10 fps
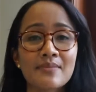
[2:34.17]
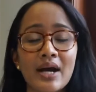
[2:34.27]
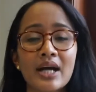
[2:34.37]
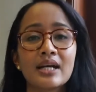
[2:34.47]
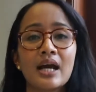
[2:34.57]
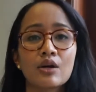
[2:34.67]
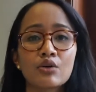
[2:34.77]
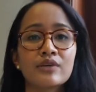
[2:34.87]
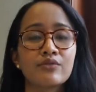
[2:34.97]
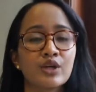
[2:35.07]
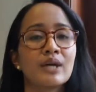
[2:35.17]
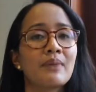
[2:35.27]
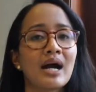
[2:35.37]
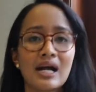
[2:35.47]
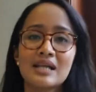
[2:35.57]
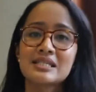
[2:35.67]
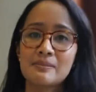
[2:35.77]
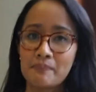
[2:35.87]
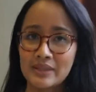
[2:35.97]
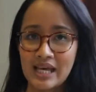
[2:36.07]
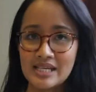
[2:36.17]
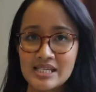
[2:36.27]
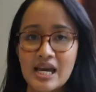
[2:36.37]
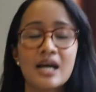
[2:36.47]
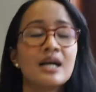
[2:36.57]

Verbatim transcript: makanya aku reviewnya bakal cepet aja.